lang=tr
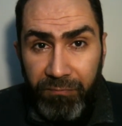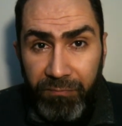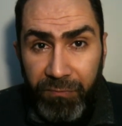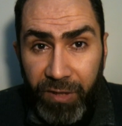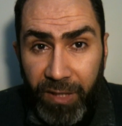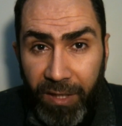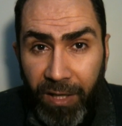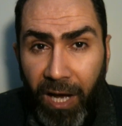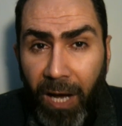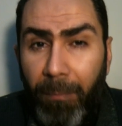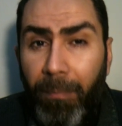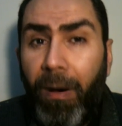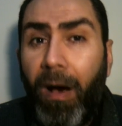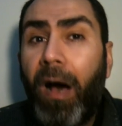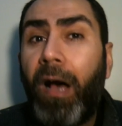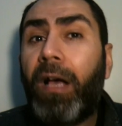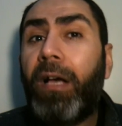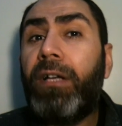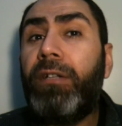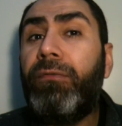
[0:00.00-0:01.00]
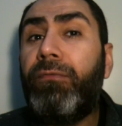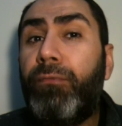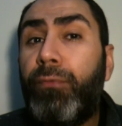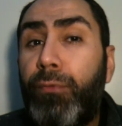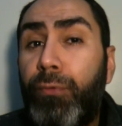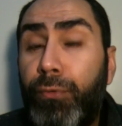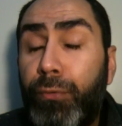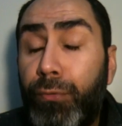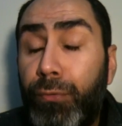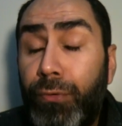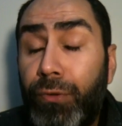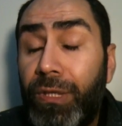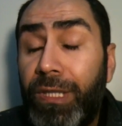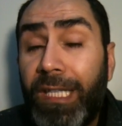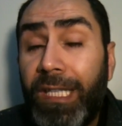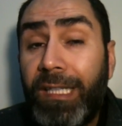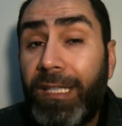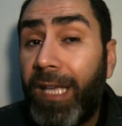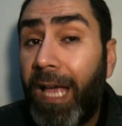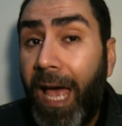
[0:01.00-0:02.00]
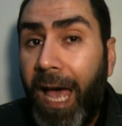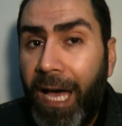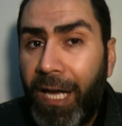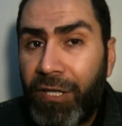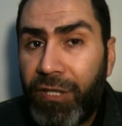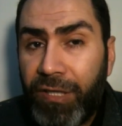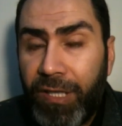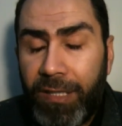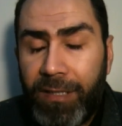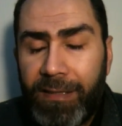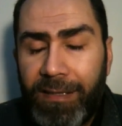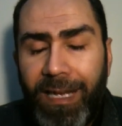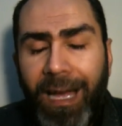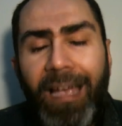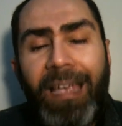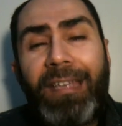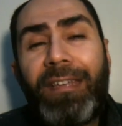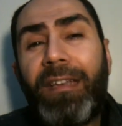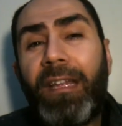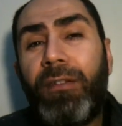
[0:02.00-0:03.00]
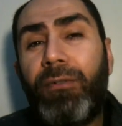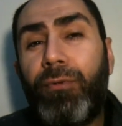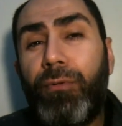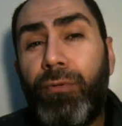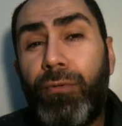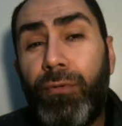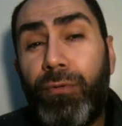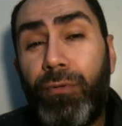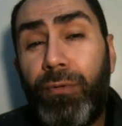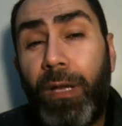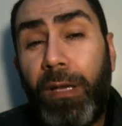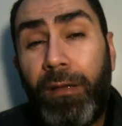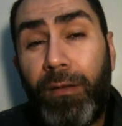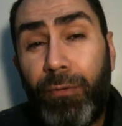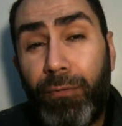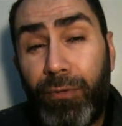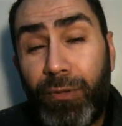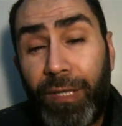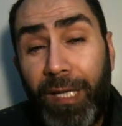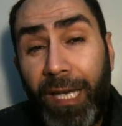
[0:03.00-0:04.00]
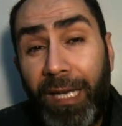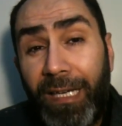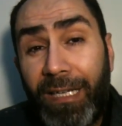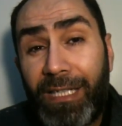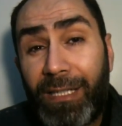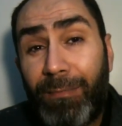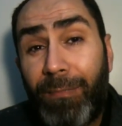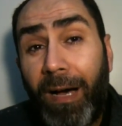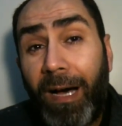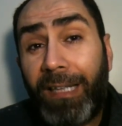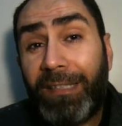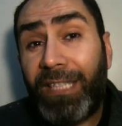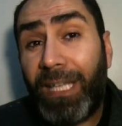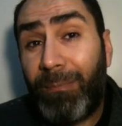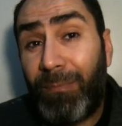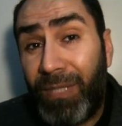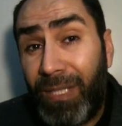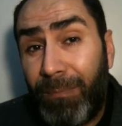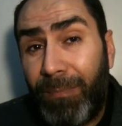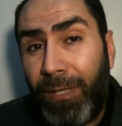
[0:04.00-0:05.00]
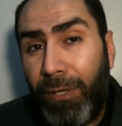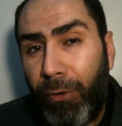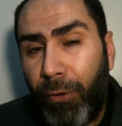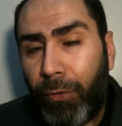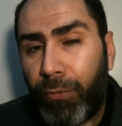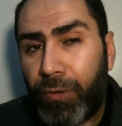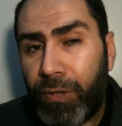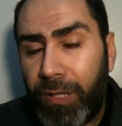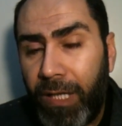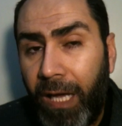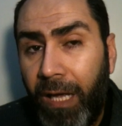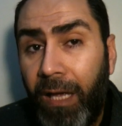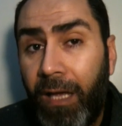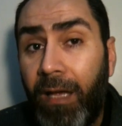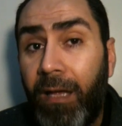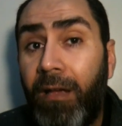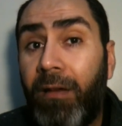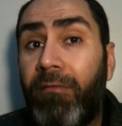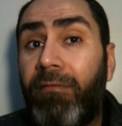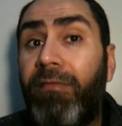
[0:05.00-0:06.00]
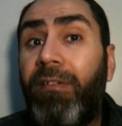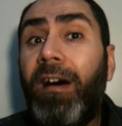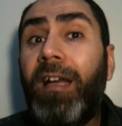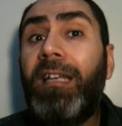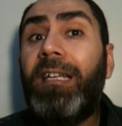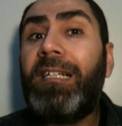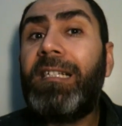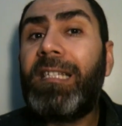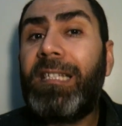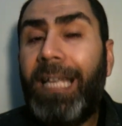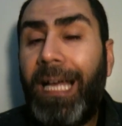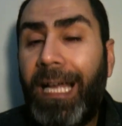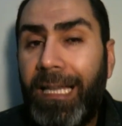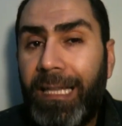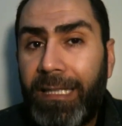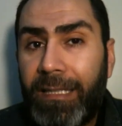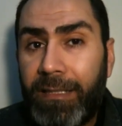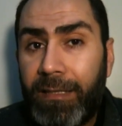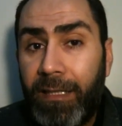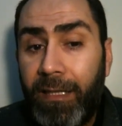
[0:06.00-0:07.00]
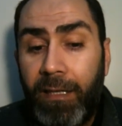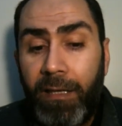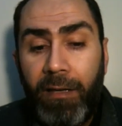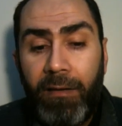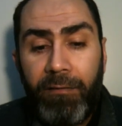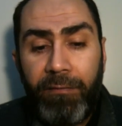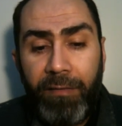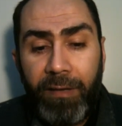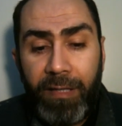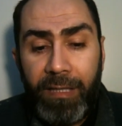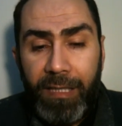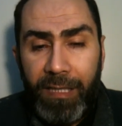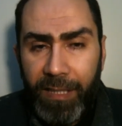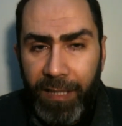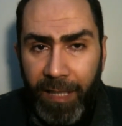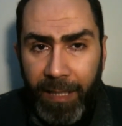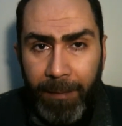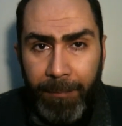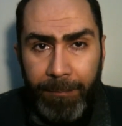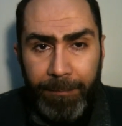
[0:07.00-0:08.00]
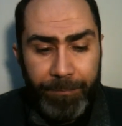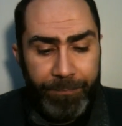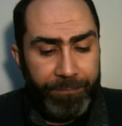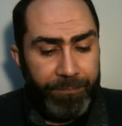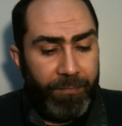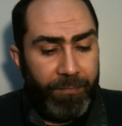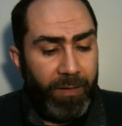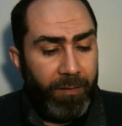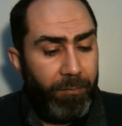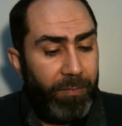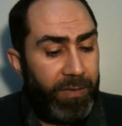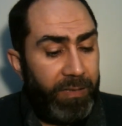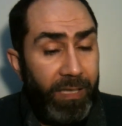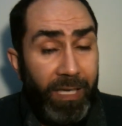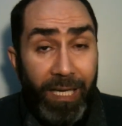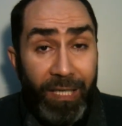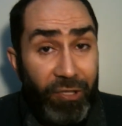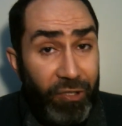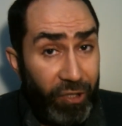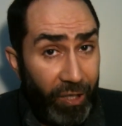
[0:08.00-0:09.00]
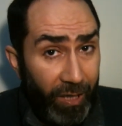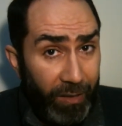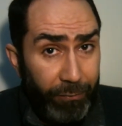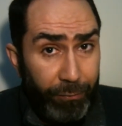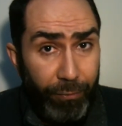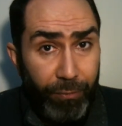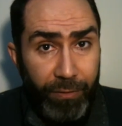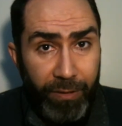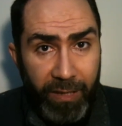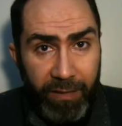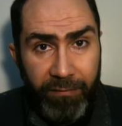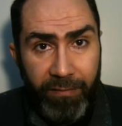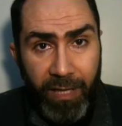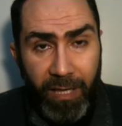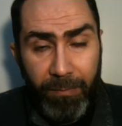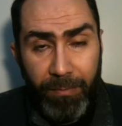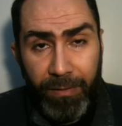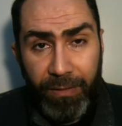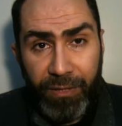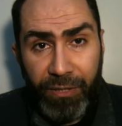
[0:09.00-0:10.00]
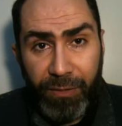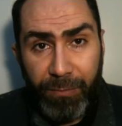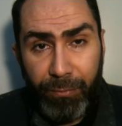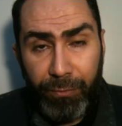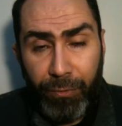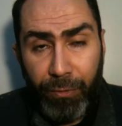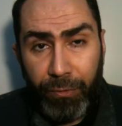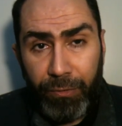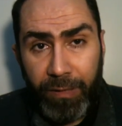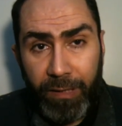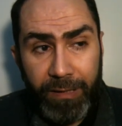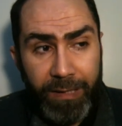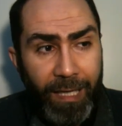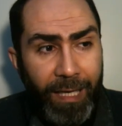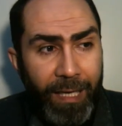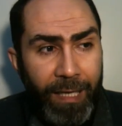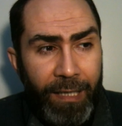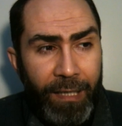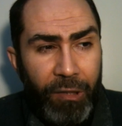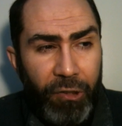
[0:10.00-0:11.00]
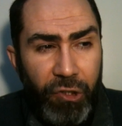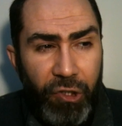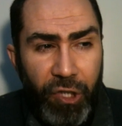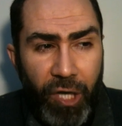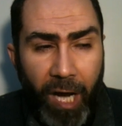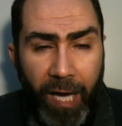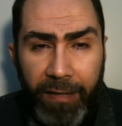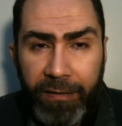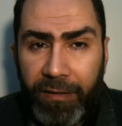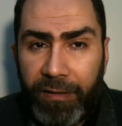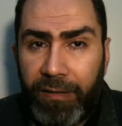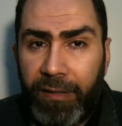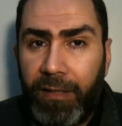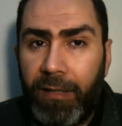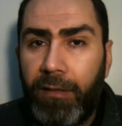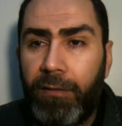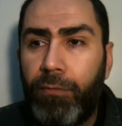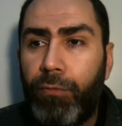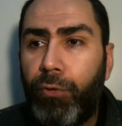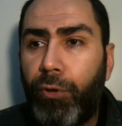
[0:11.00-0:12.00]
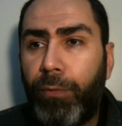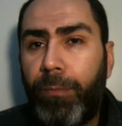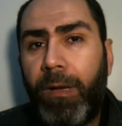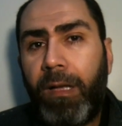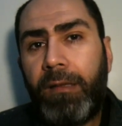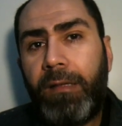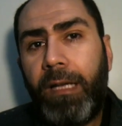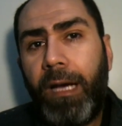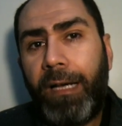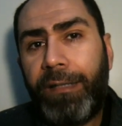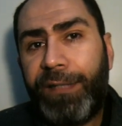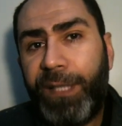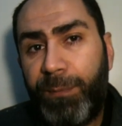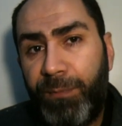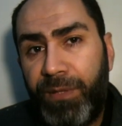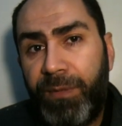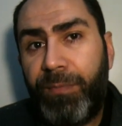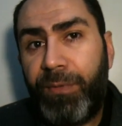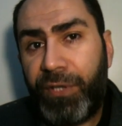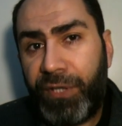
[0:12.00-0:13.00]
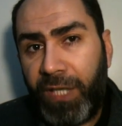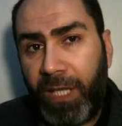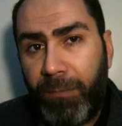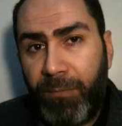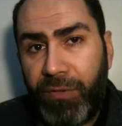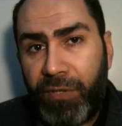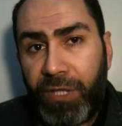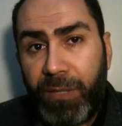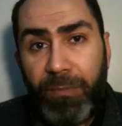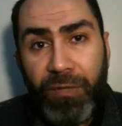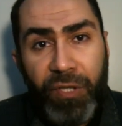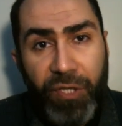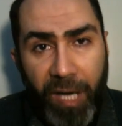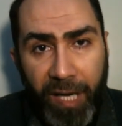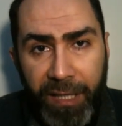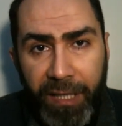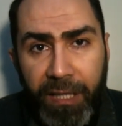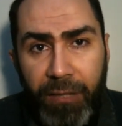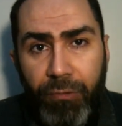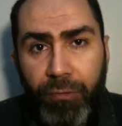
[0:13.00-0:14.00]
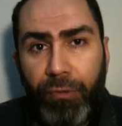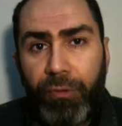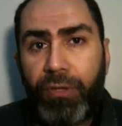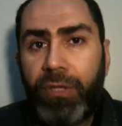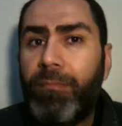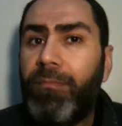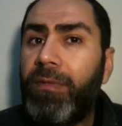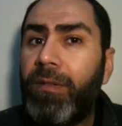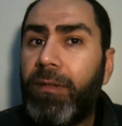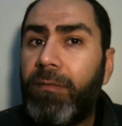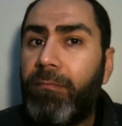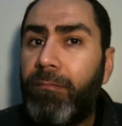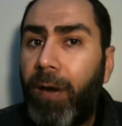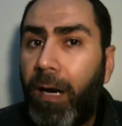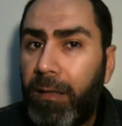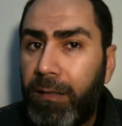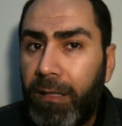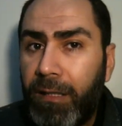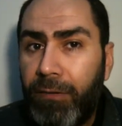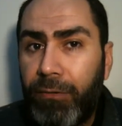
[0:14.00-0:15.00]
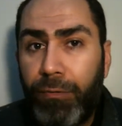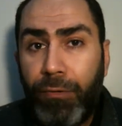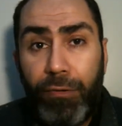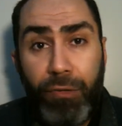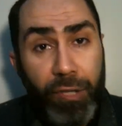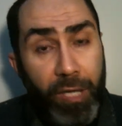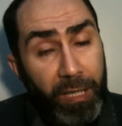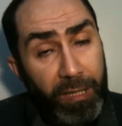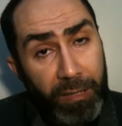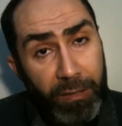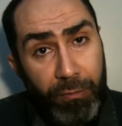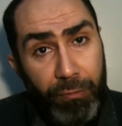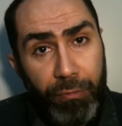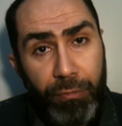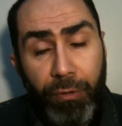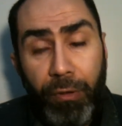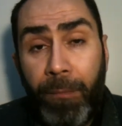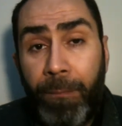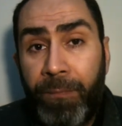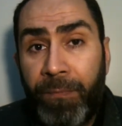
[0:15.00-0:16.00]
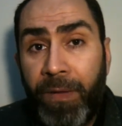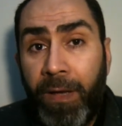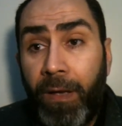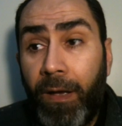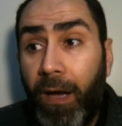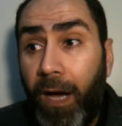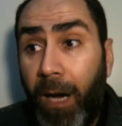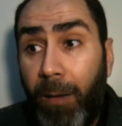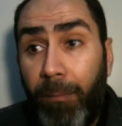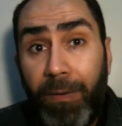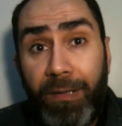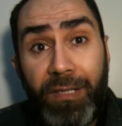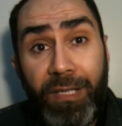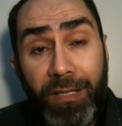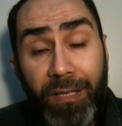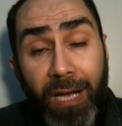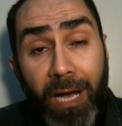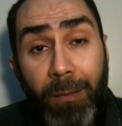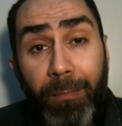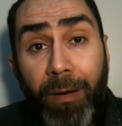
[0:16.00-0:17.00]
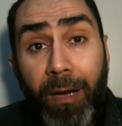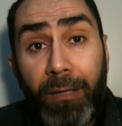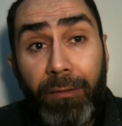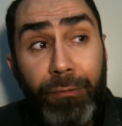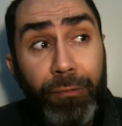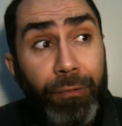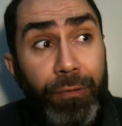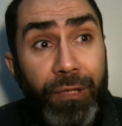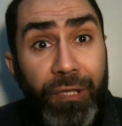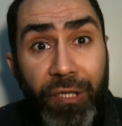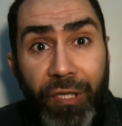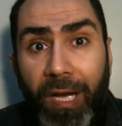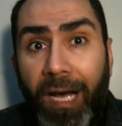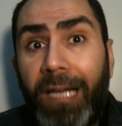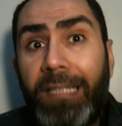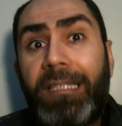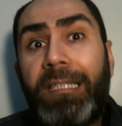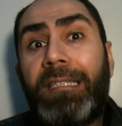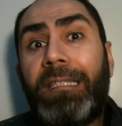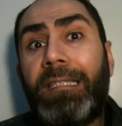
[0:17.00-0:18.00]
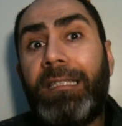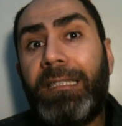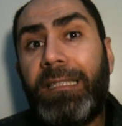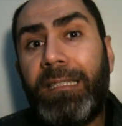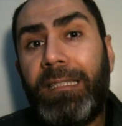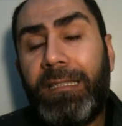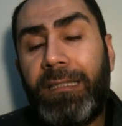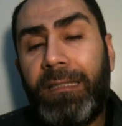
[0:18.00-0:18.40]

Cenab-ı Hakk'ın vücudu dediği her şey zahiren gözüken, gözüken kısmı ademi bile olsa varlıksaldır. Ve yine mesela cihat örneği verebiliriz bu noktada. Cihat normalde ademi bir şeymiş gibi can gidiyor değil mi? Mal gidiyor, can gidiyor. Ama Cenab-ı Hak diyor ki cihad edin.